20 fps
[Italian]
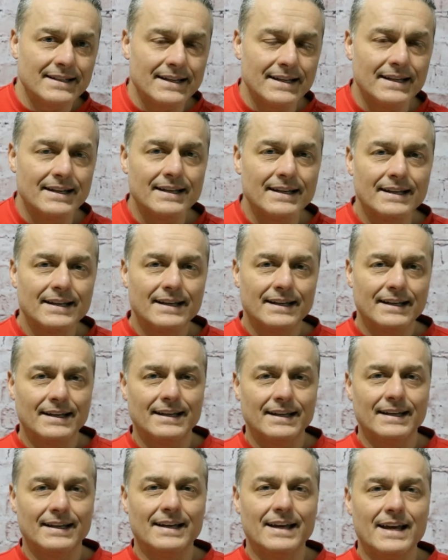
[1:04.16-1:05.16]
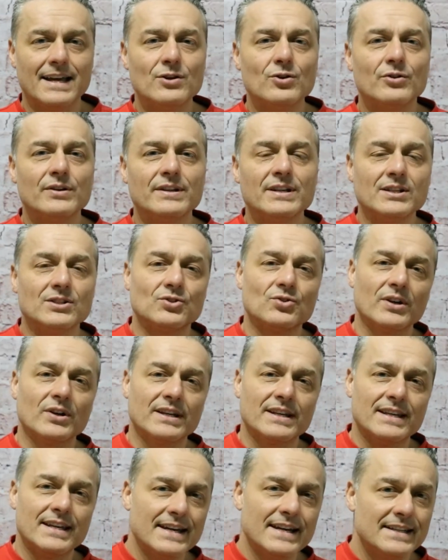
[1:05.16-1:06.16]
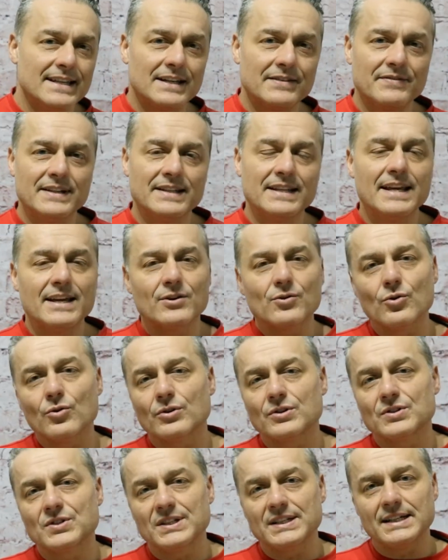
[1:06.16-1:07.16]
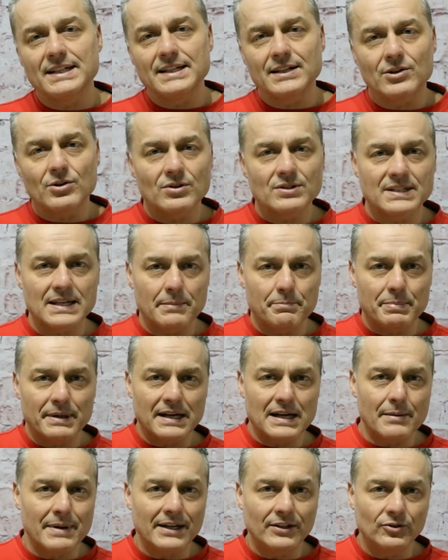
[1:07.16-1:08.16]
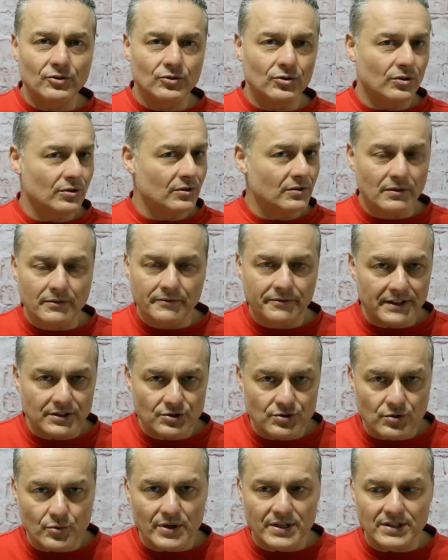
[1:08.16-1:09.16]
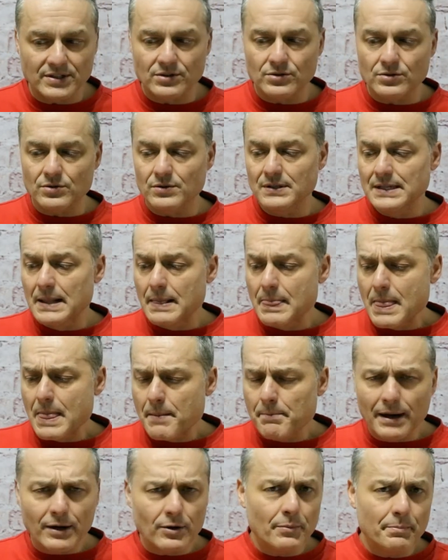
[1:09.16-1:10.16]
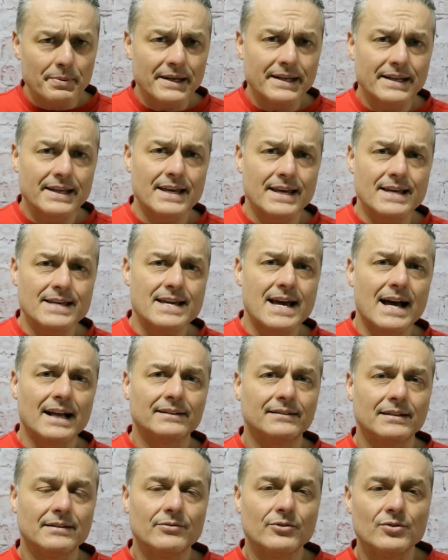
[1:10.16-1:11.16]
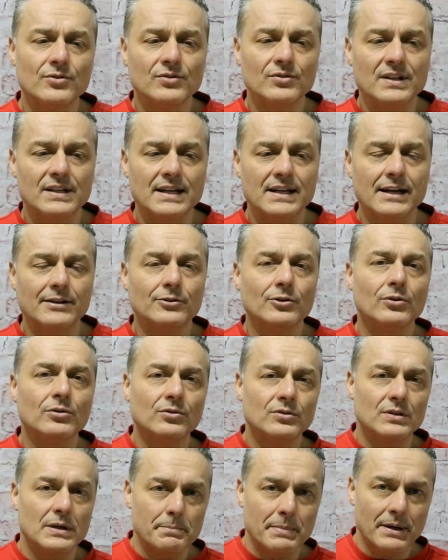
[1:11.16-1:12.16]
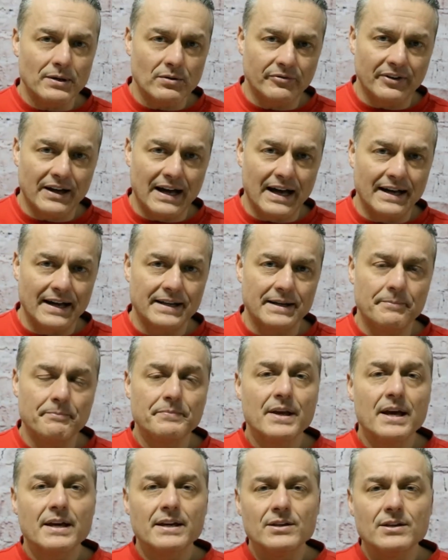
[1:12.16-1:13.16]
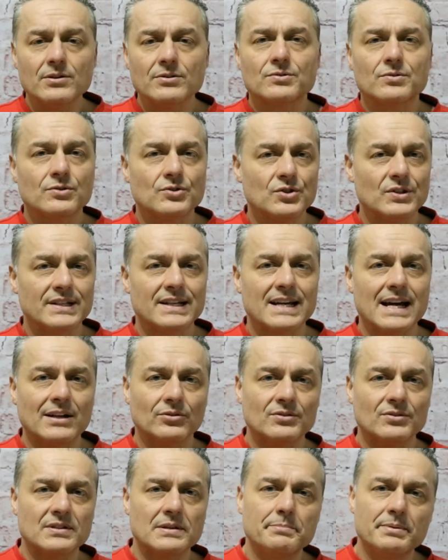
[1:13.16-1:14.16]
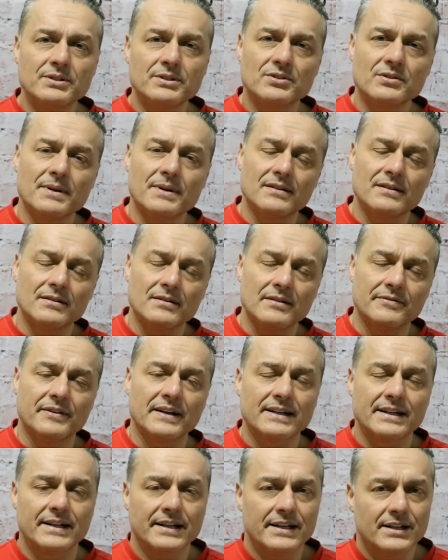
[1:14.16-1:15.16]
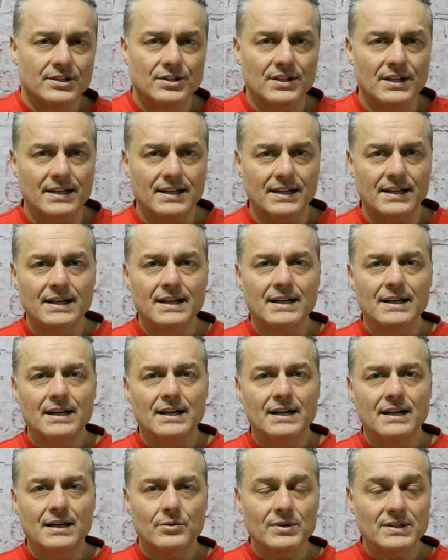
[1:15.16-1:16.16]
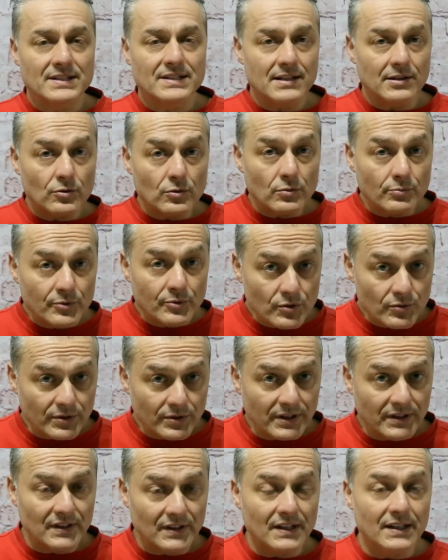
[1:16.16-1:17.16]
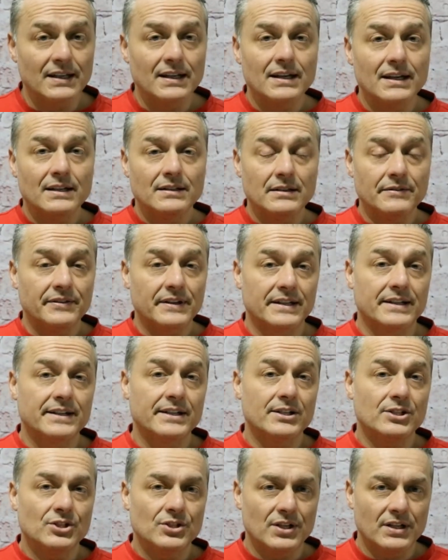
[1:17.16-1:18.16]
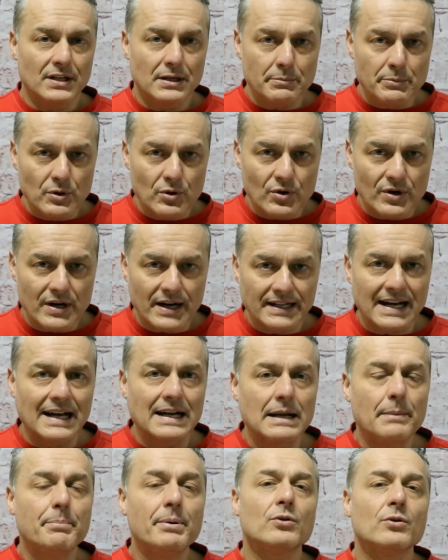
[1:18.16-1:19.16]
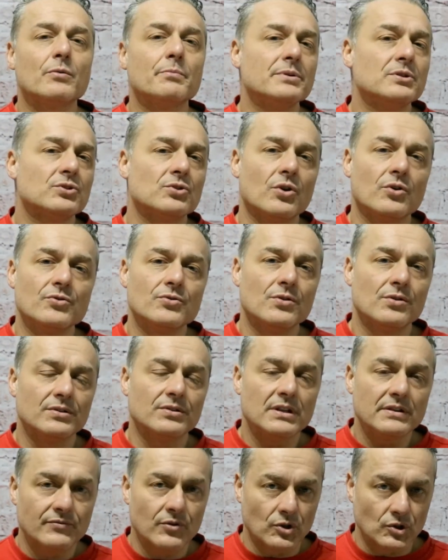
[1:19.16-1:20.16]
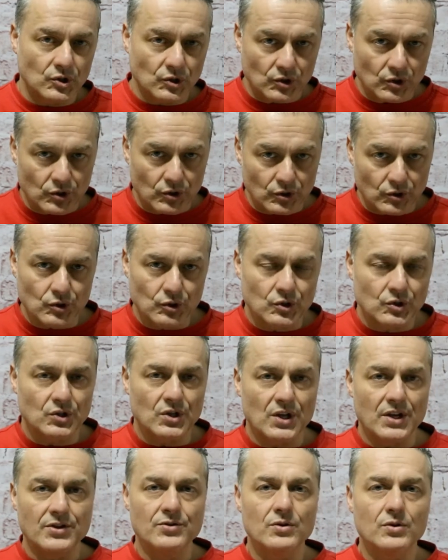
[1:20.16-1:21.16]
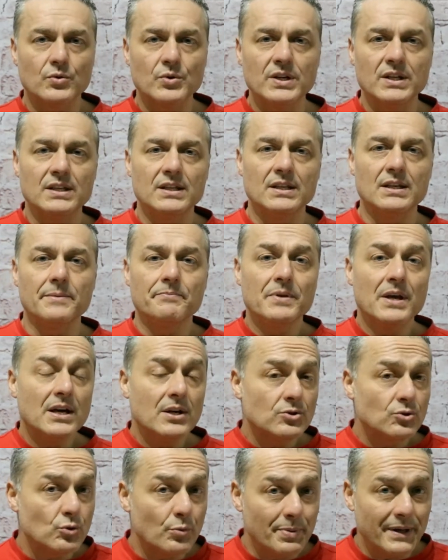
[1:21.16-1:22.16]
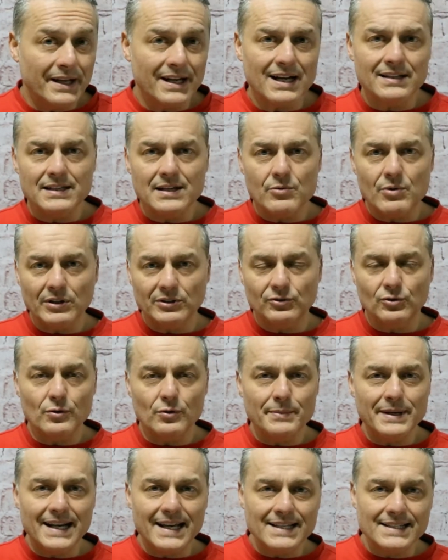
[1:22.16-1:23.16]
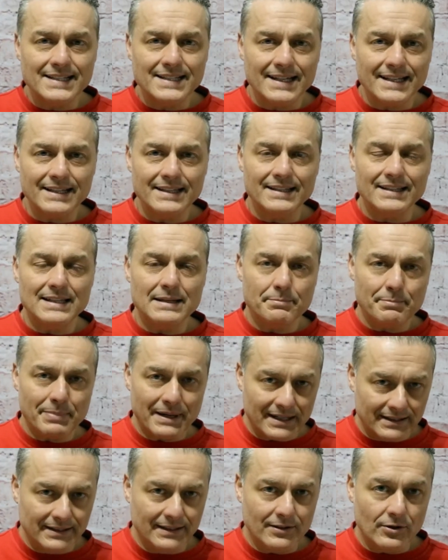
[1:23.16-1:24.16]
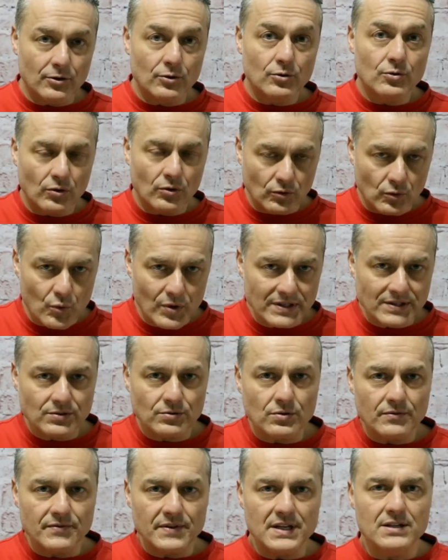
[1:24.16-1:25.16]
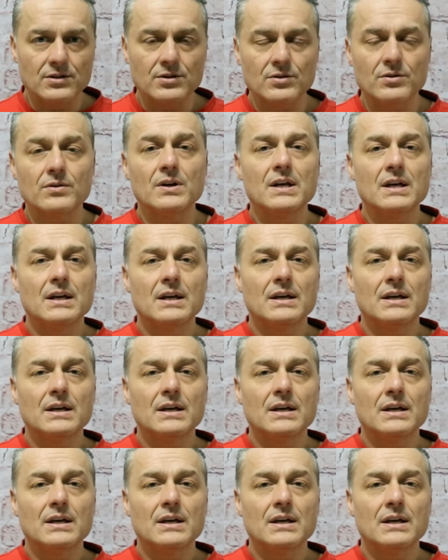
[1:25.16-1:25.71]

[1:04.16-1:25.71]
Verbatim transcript: lì eh, e io inizio a chiedervi dei corsi, delle cose a pagamento. Non faccio questo, ma non perché gli altri, voglio dire, non lo debbano fare. Io sto cercando semplicemente di far crescere eh, questa community, di far crescere il mio canale, però ho bisogno del vostro sostegno. Quindi, superati i 4000 iscritti, partirò con questo video,